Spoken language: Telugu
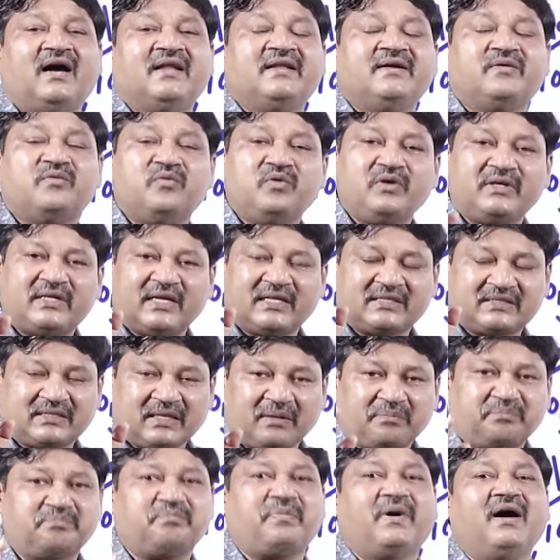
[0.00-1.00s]
అని ఉంటే
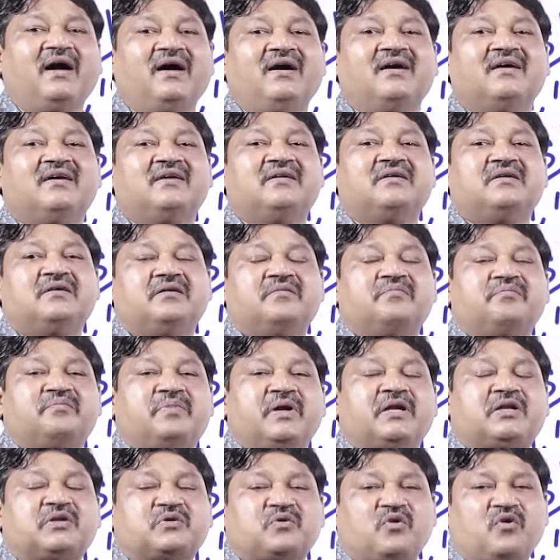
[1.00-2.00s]
తప్ప
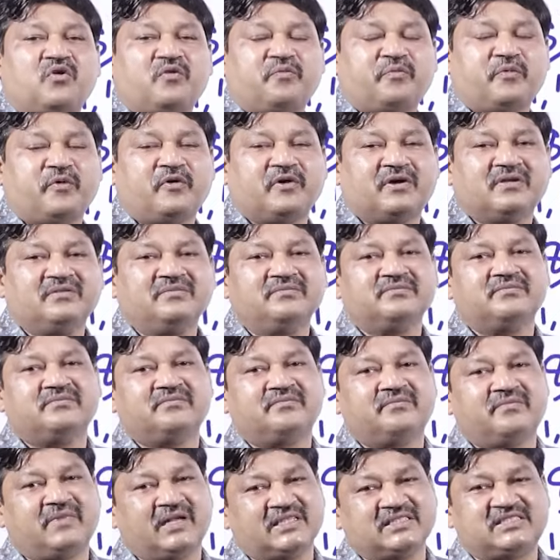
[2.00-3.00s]
పెట్టుకోకపోవడం
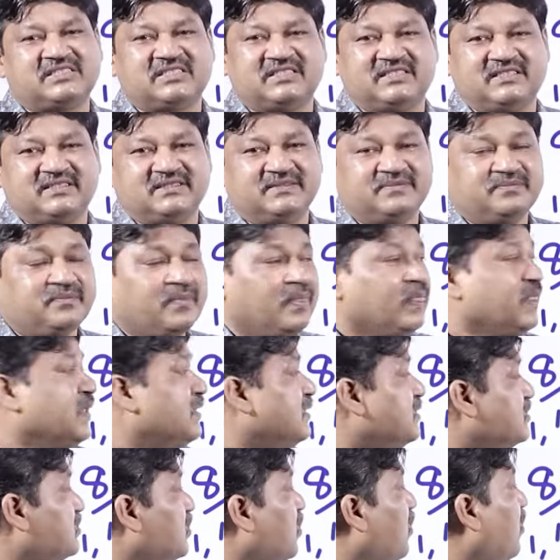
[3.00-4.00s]
మంచిది
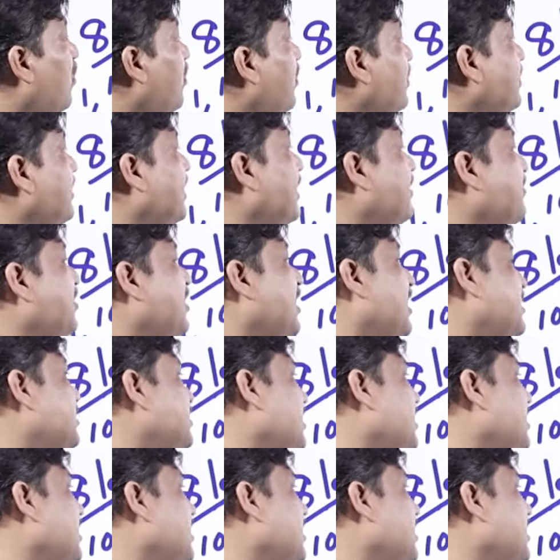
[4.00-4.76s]
సో ఎనిమిది